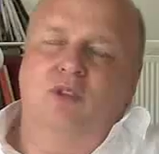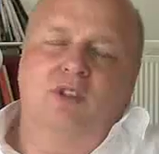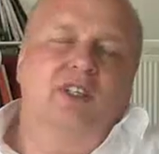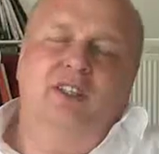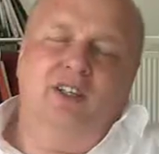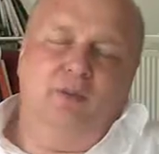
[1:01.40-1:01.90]
und
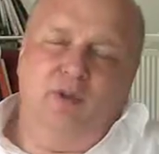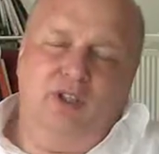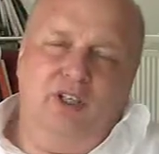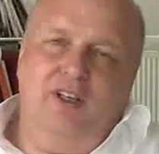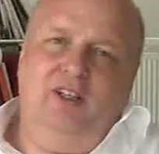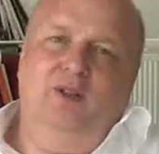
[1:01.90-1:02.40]
das geht nicht mit
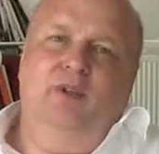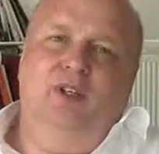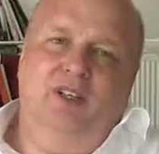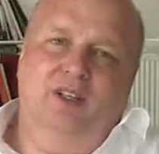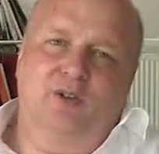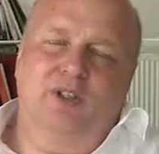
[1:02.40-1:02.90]
jeder
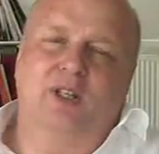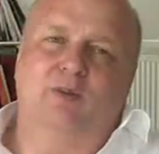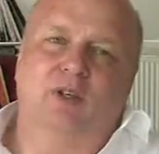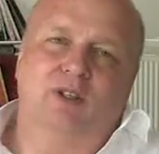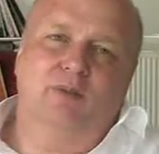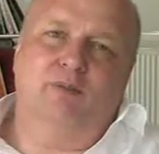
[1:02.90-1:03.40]
E-Mail. Also ich sag
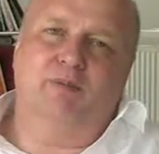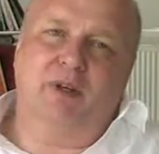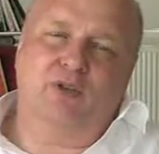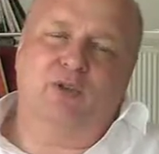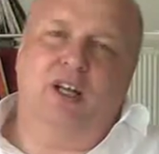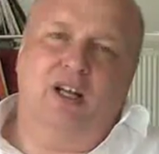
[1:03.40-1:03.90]
mal,
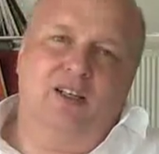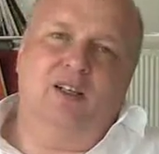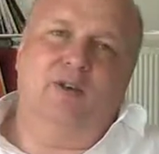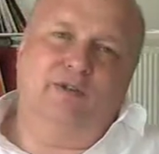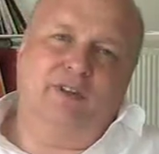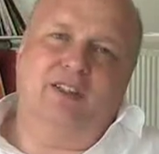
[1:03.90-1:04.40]

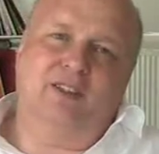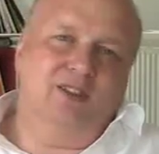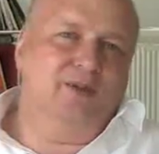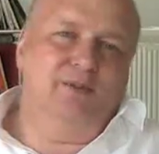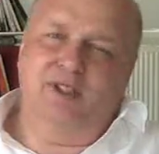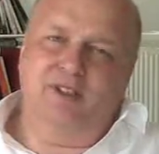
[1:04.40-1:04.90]
personalrelevante
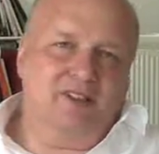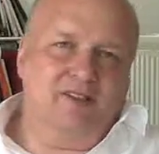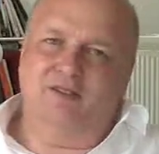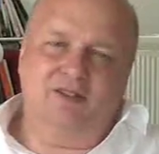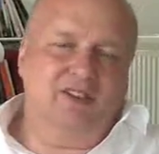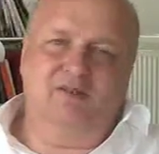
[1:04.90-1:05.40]
E-Mail de
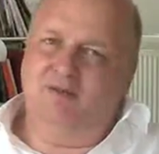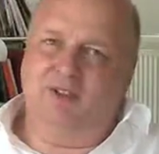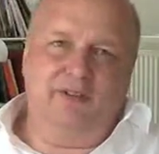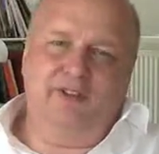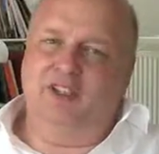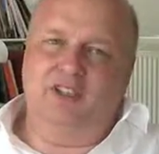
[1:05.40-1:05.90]

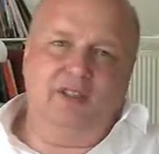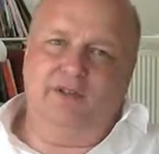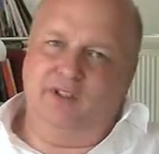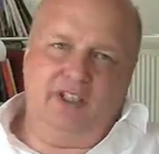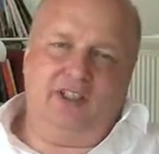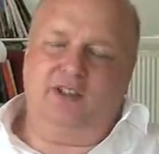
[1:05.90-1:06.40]

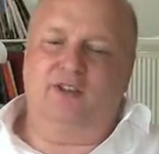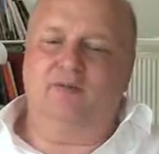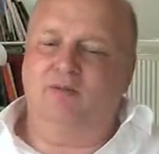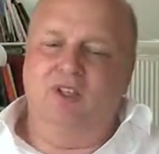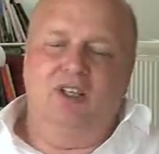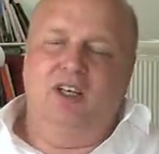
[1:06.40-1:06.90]
definitiv nicht.
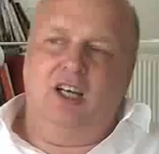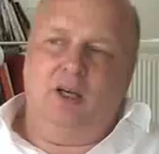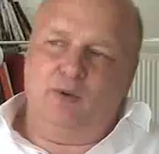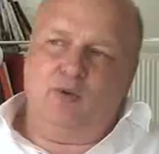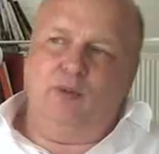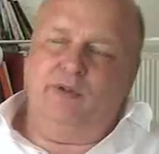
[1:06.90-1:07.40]
Ne?
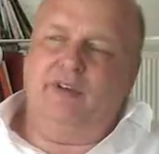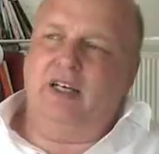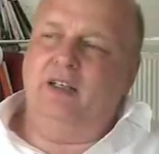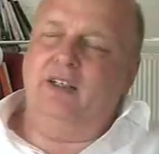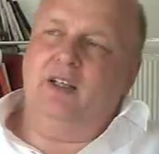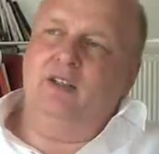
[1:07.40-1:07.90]
Aber so mit
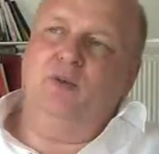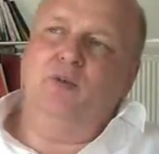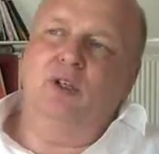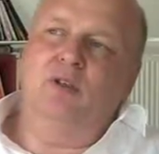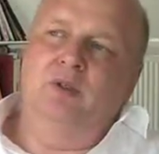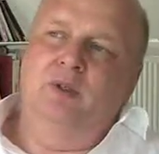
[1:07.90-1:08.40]
fachlicher
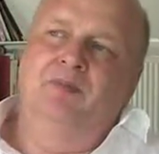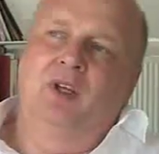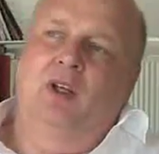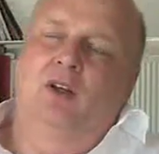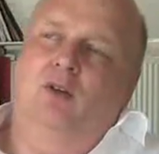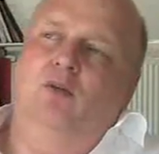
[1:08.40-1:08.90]
E-Mail
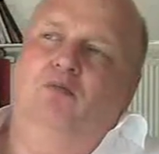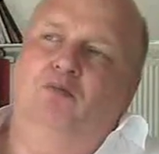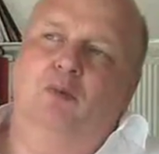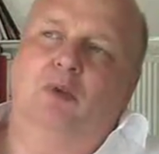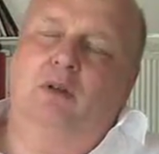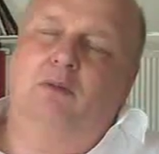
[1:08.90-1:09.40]

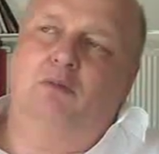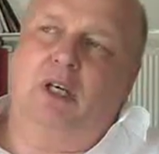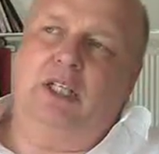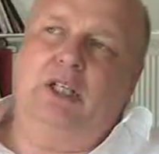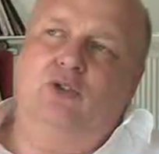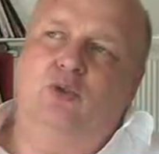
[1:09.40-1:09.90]
ähm,
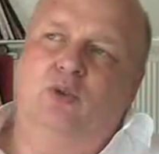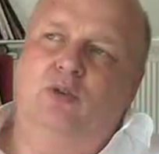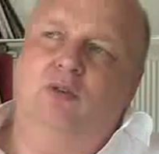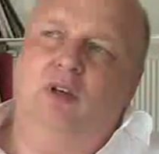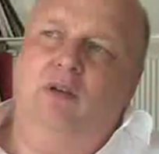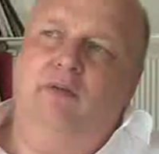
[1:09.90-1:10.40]
kann das
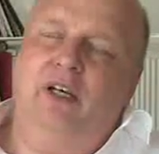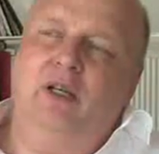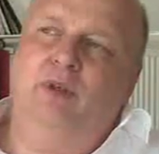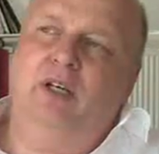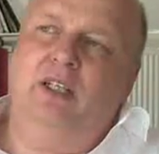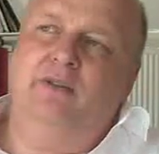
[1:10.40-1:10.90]
schon in
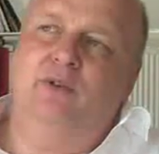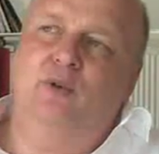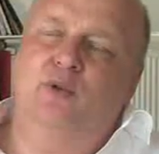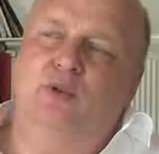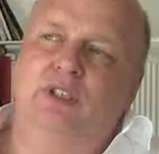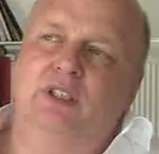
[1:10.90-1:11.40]
weiten Bereichen
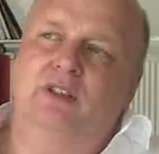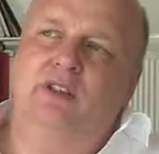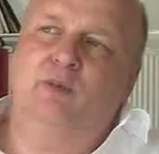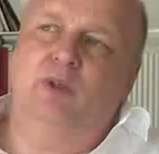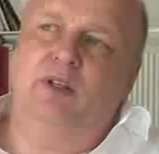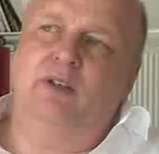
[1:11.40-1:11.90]
funktionieren,
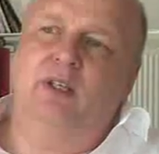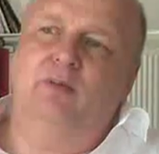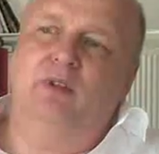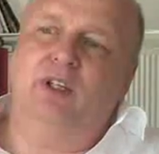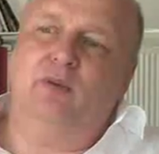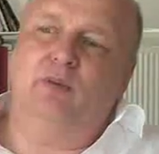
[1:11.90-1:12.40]
dass man das
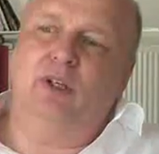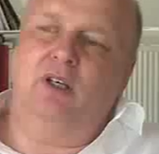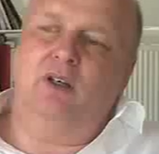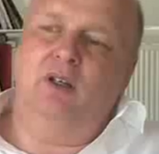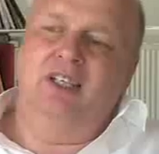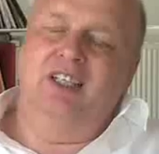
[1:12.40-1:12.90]
eben nicht
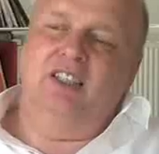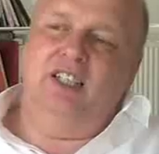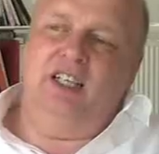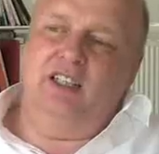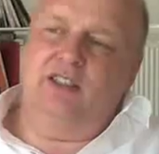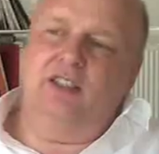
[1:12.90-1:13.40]
mehr
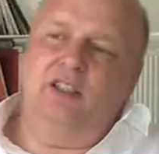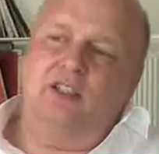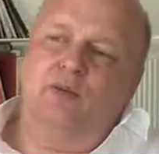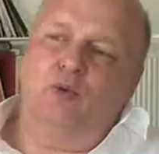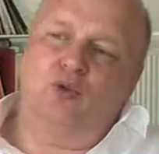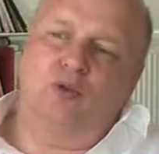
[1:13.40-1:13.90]

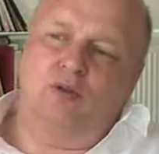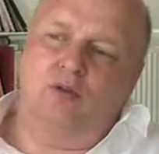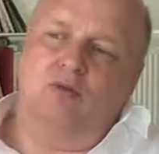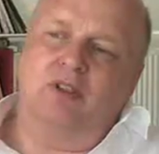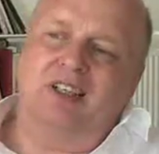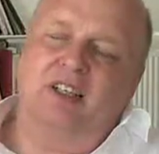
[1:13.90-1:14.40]
dediziert
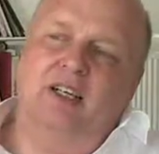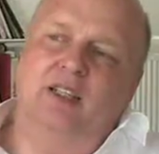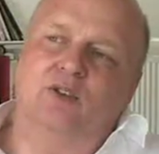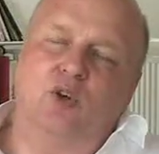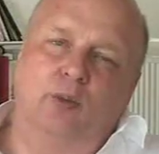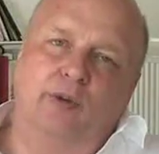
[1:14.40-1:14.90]
zwischen einer
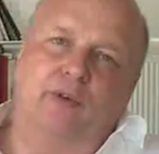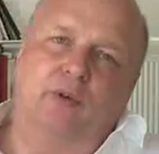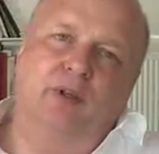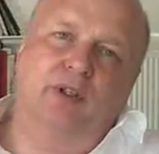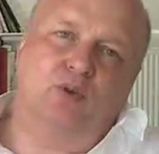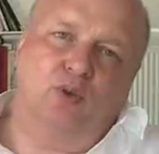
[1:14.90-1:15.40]
kleinen Gruppe von
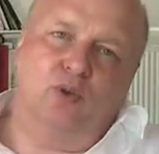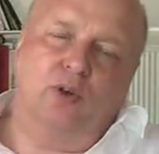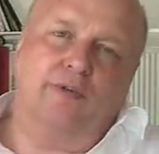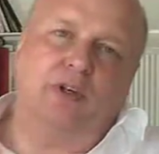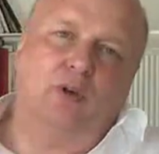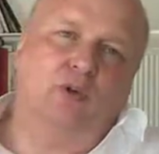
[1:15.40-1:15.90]
Personen,
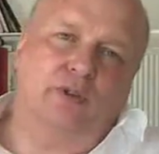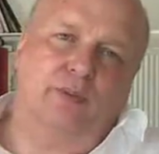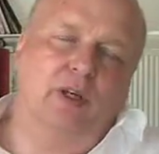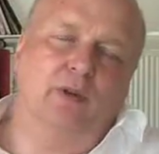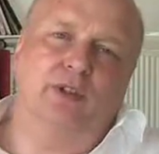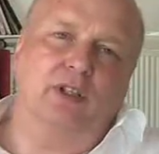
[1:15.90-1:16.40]
oft auch nur mhm.
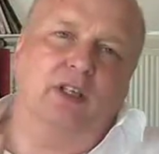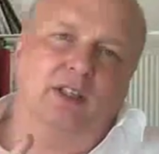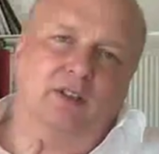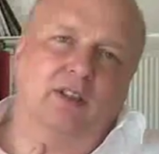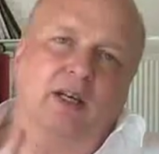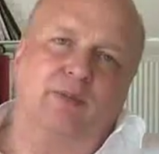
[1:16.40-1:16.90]
zwei
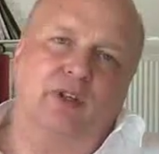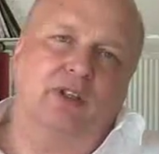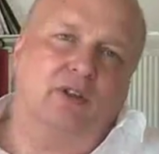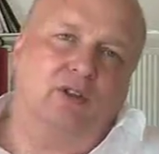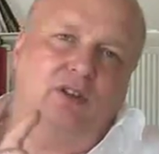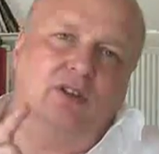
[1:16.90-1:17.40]
Beteiligten,
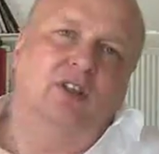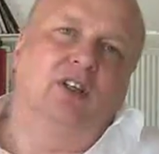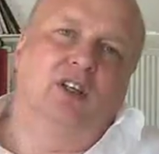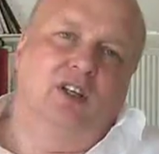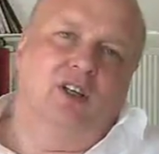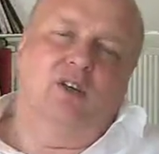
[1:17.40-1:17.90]
Absender und, mhm.
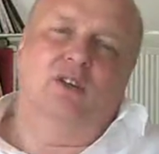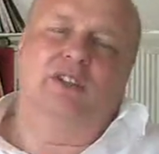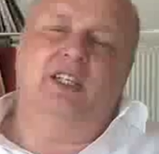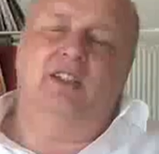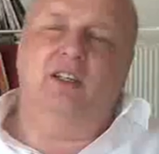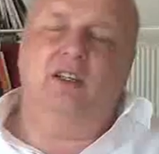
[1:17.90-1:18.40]
und
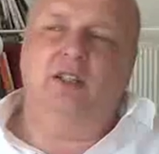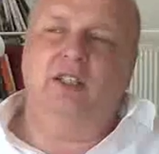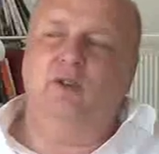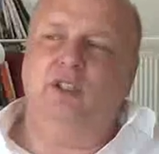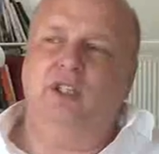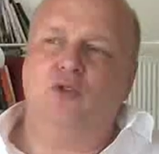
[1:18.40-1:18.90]
Sender
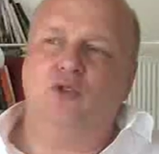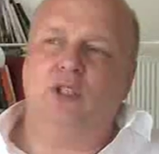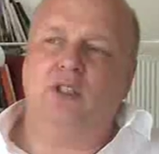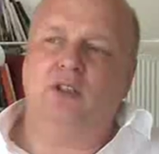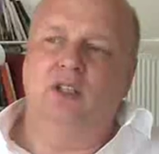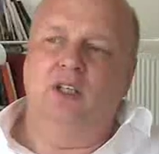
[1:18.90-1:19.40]
hin und her
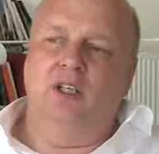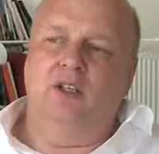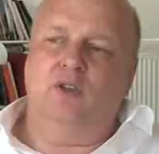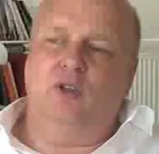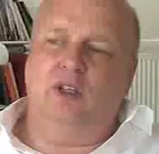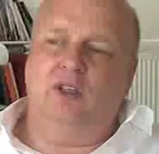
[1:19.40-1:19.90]
schickt,
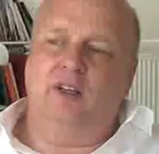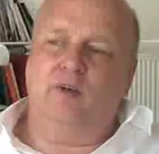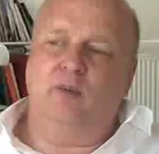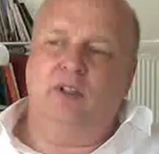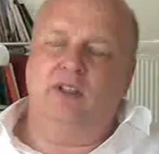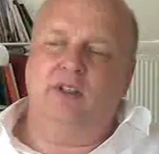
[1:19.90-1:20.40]
sondern
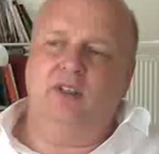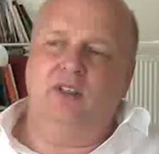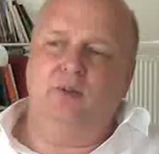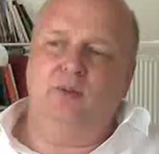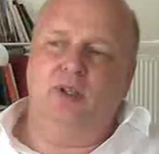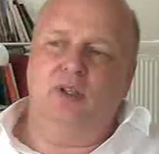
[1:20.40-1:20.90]
dass man diese
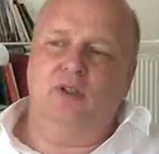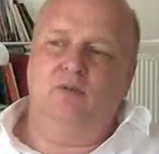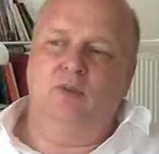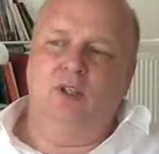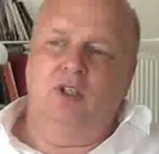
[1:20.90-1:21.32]
E-Mail